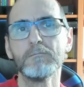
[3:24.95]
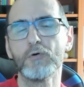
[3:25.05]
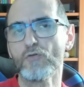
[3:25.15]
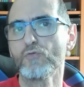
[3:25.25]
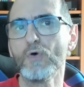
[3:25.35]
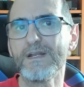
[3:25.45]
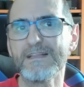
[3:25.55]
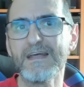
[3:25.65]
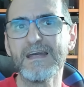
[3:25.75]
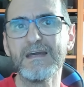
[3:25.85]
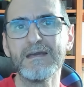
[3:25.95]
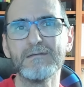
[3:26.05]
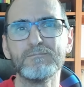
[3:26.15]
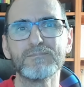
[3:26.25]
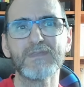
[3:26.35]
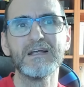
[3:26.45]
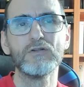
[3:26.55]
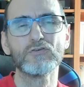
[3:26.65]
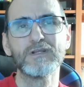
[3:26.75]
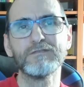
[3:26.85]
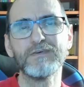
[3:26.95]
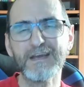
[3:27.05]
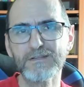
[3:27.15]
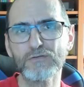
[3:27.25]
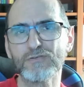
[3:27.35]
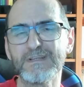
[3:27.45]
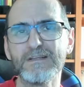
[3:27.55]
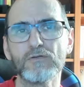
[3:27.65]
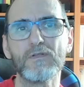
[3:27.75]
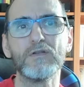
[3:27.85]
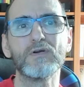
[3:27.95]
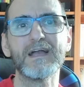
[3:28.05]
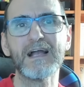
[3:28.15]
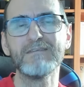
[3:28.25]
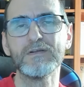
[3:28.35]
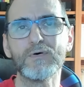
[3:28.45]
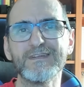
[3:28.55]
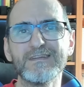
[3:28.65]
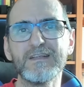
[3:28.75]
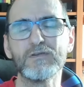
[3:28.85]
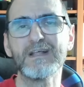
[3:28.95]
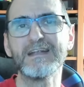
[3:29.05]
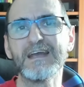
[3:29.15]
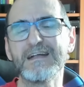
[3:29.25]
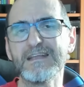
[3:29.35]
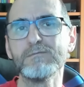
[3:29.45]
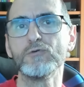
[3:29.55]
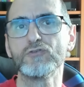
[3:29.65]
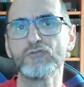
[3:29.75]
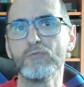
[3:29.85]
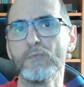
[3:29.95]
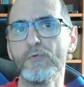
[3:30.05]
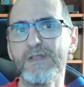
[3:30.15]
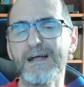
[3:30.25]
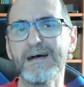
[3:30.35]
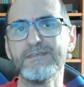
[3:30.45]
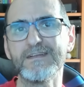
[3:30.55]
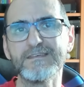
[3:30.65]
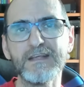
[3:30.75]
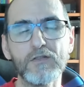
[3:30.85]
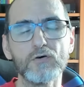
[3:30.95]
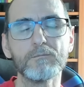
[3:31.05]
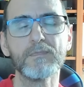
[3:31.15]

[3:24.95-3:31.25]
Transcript: Por suerte, los efectos dentro de lo que cabe no han sido tan negativos como pudieran haber sido.